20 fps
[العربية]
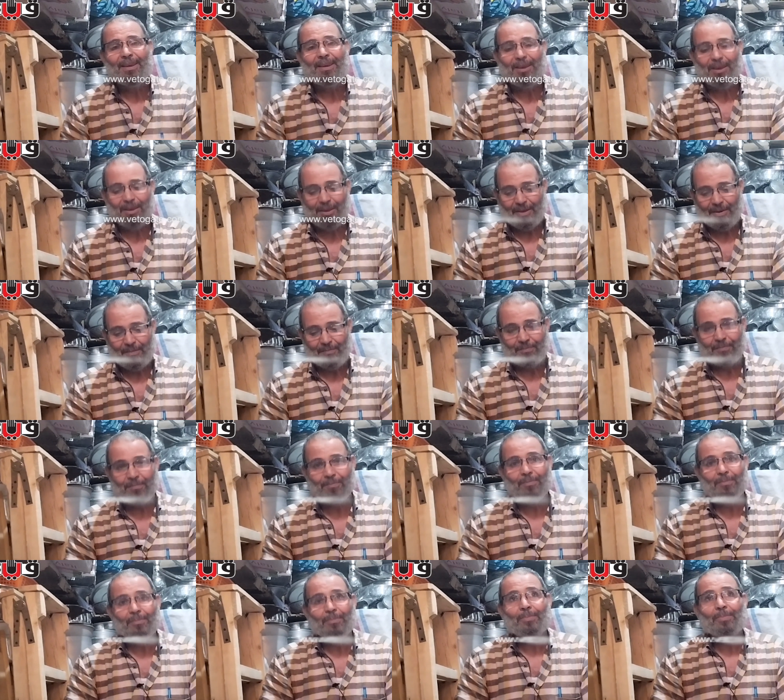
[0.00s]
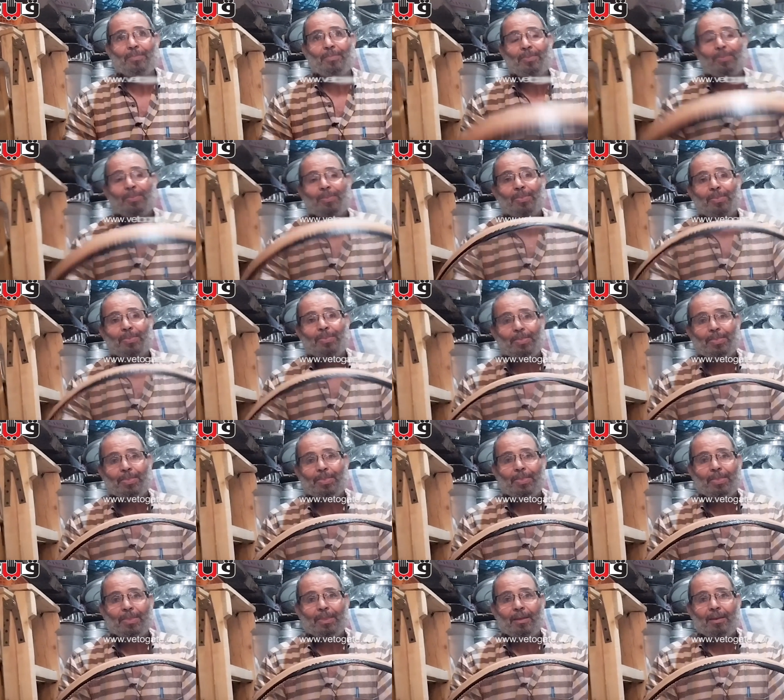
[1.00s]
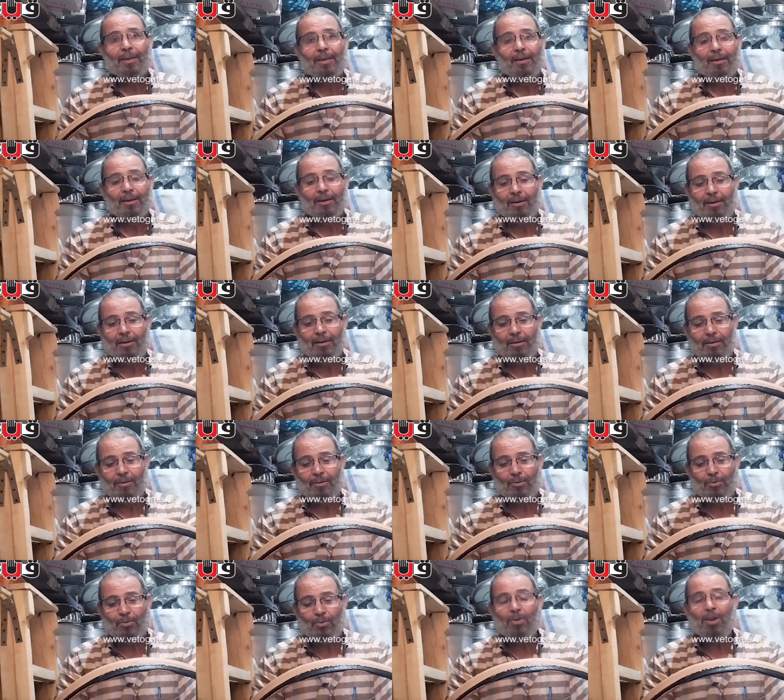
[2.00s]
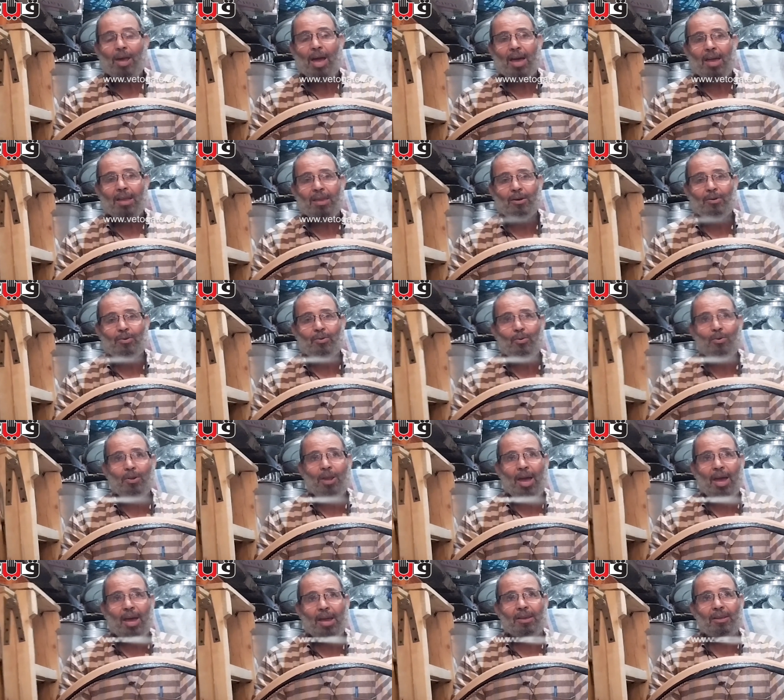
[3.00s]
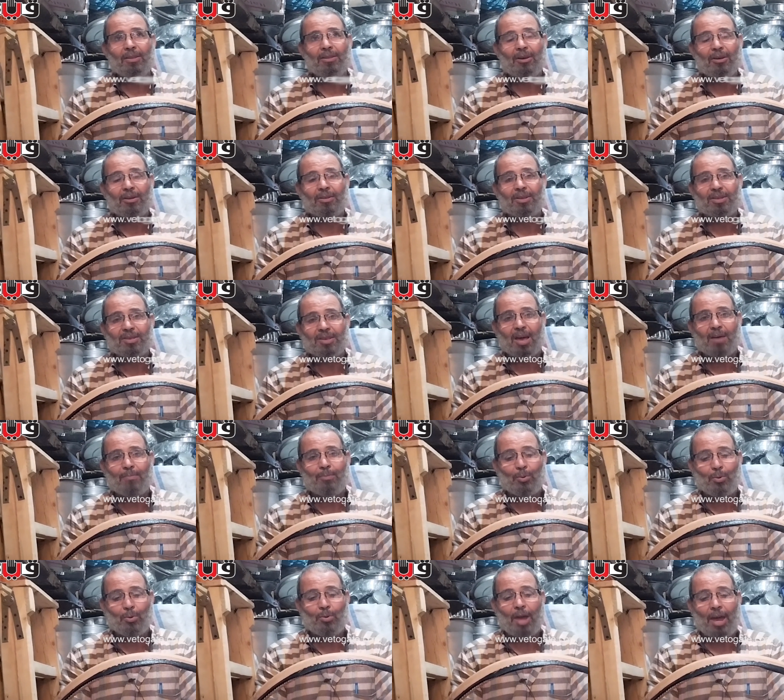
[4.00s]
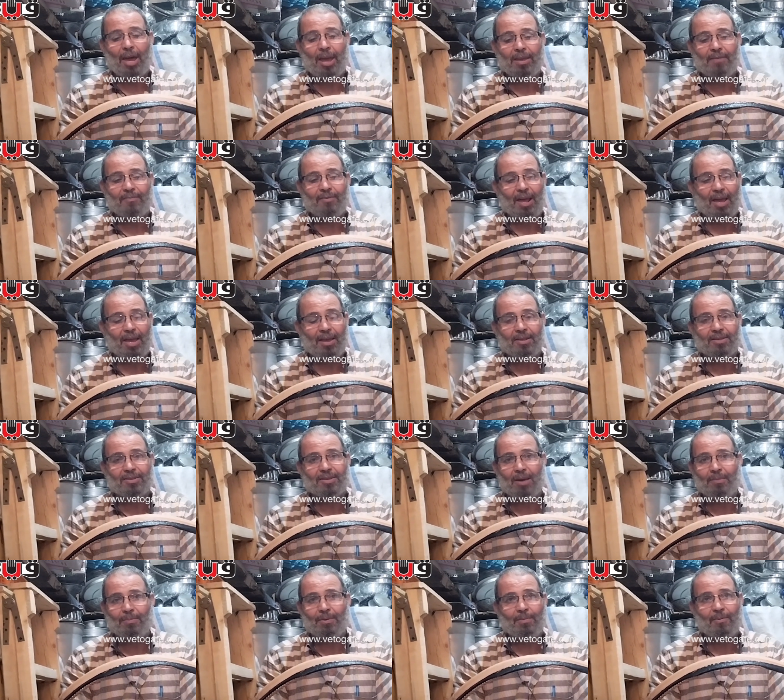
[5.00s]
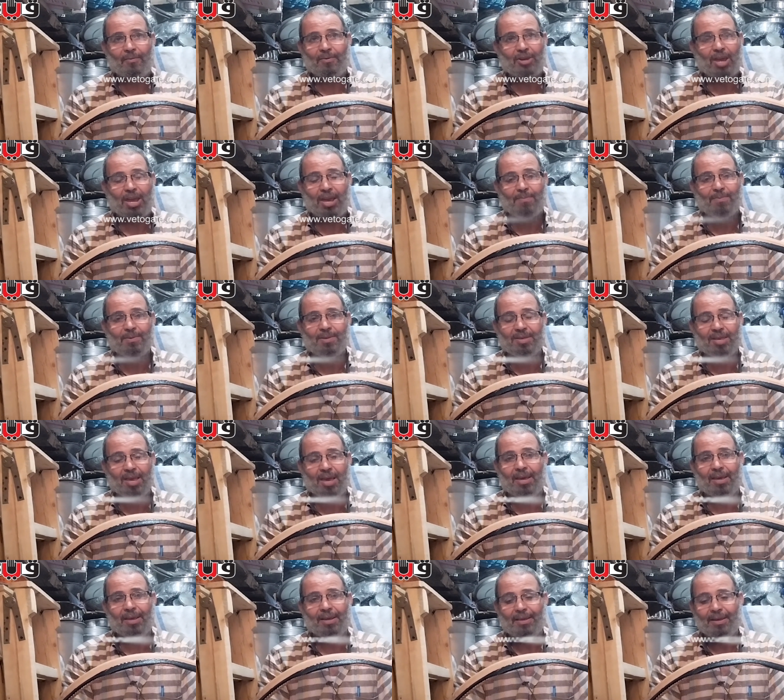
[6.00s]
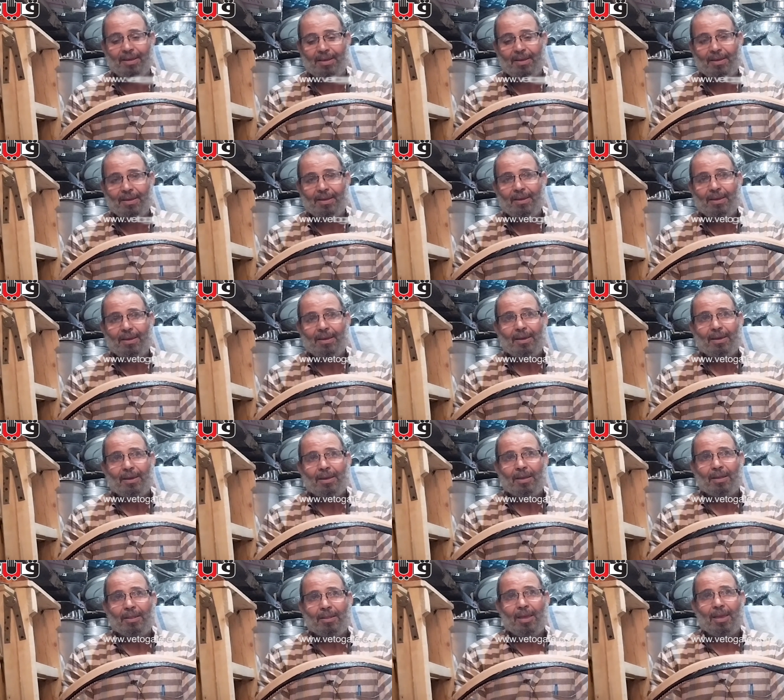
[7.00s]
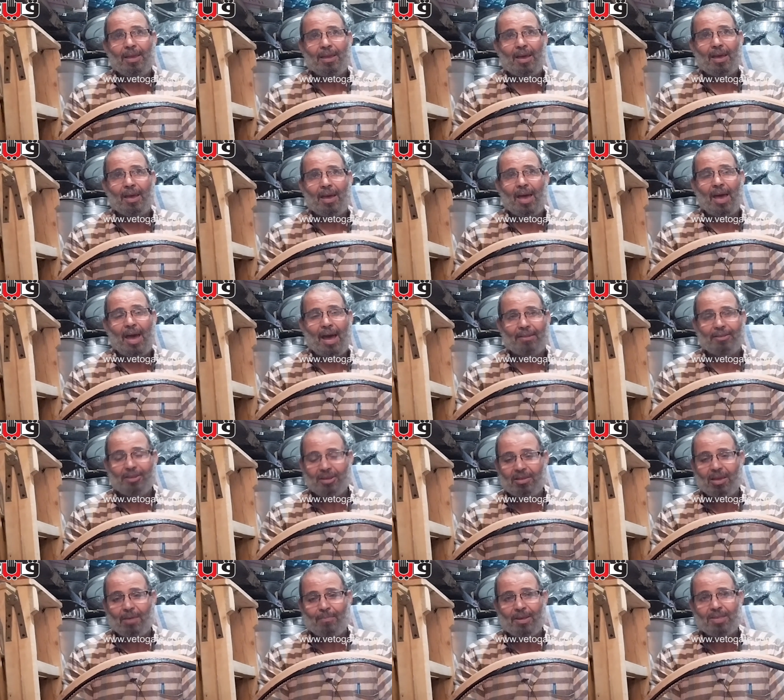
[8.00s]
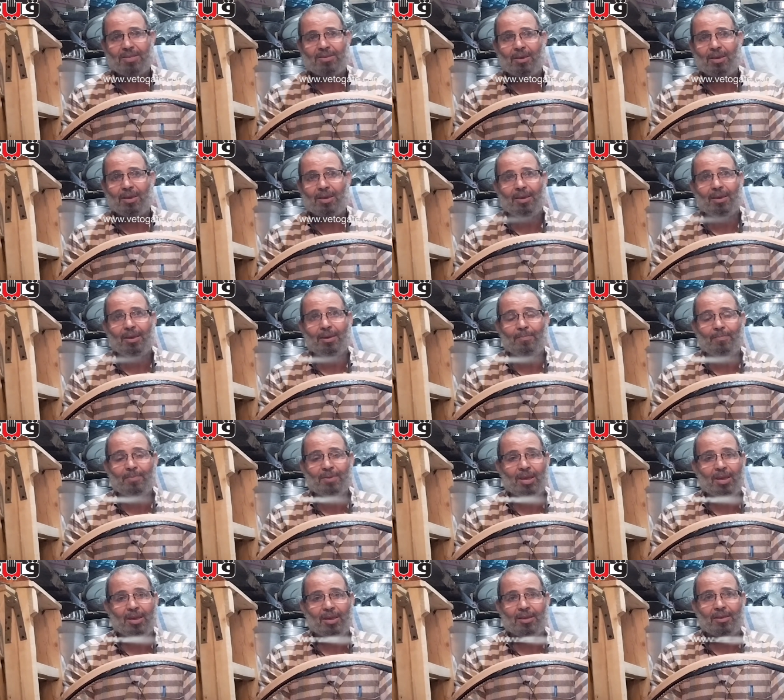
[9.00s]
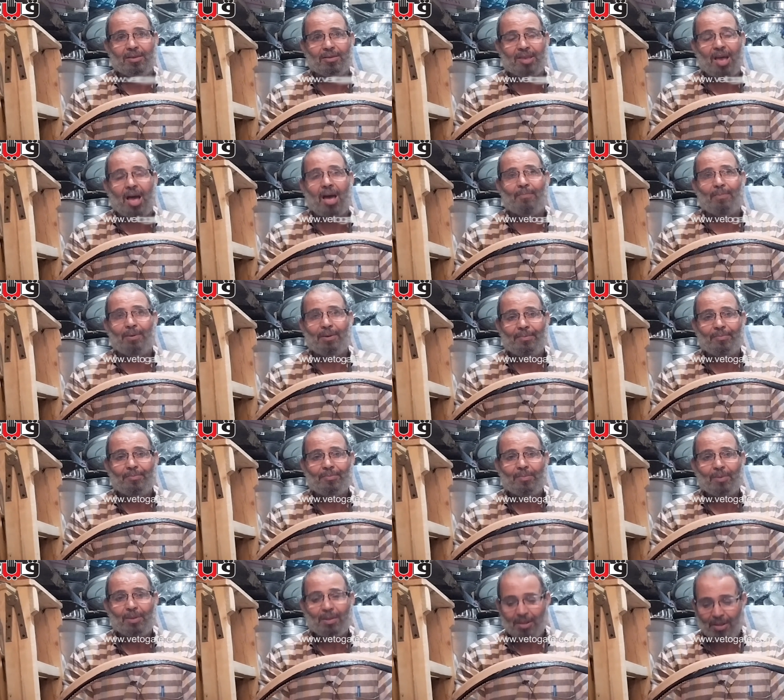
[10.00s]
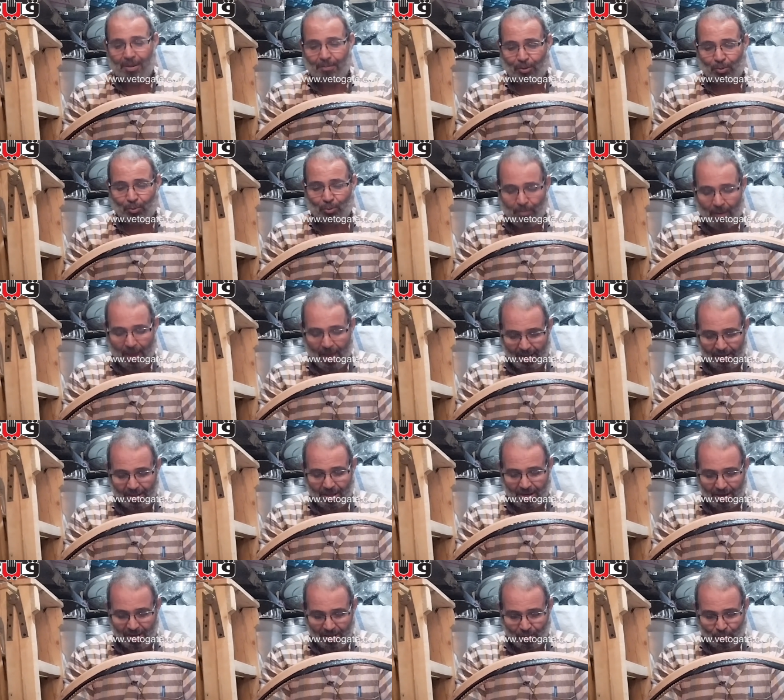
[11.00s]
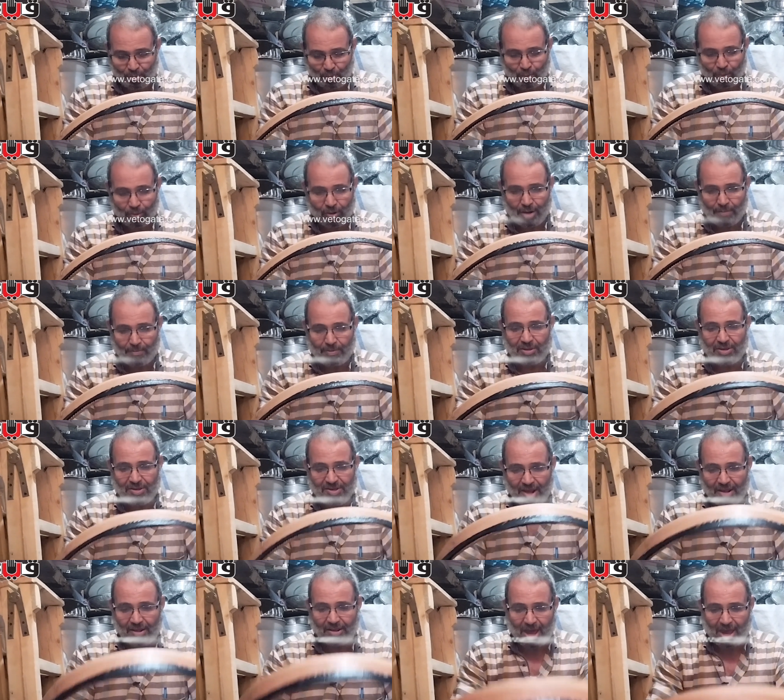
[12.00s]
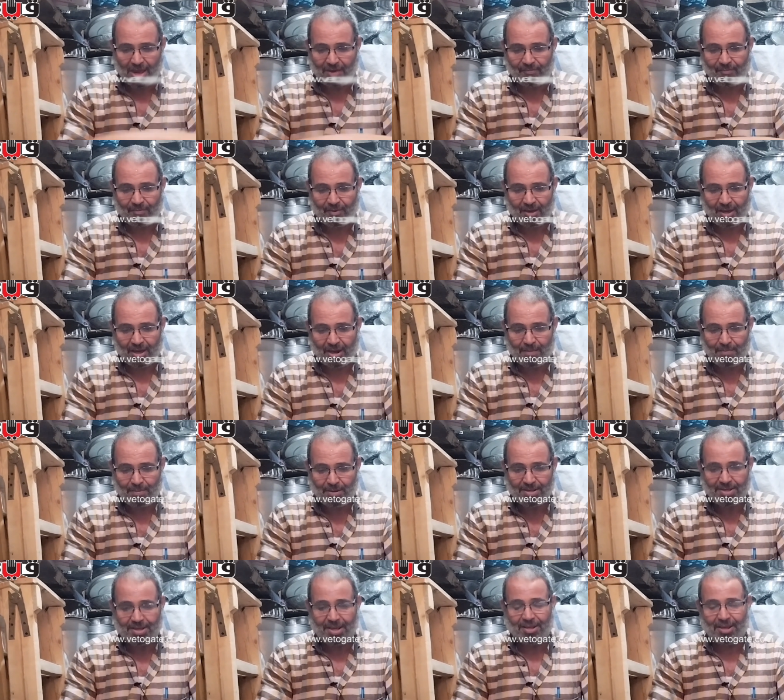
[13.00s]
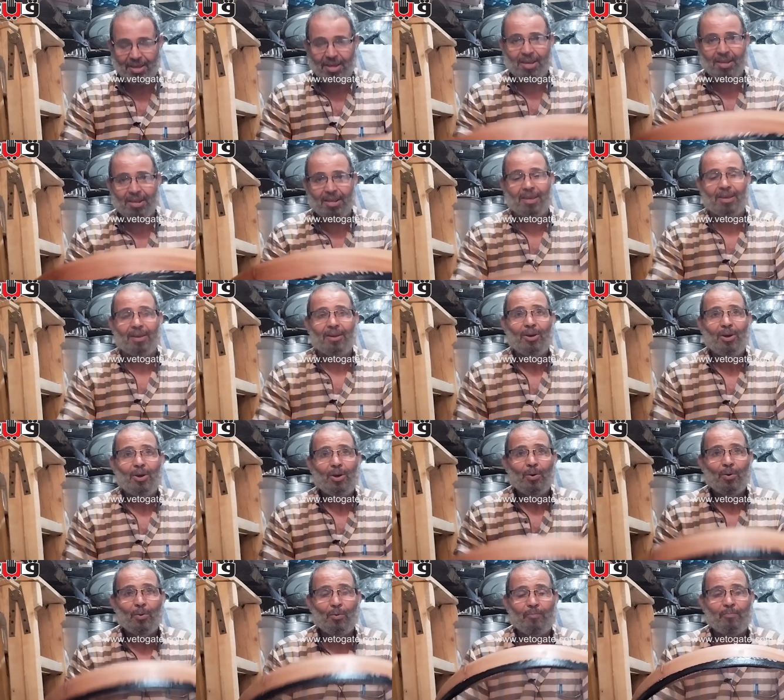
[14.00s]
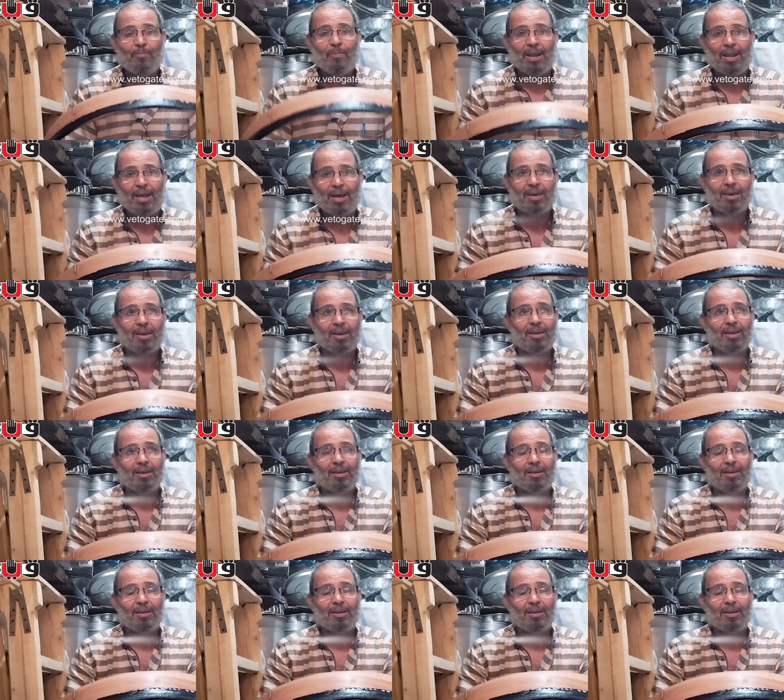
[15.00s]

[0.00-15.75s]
آه، المهنه صعبه ولا ايه كل حاجه كل حاجه النهارده صعبه كل حاجه في الحياه صعبه مفيش حاجه بالساهل هي قعدتها بس آه، صعبه لما تبقى قاعده كده طول النهار بتصنعي في غرابيل زي دي كده وفي مناخ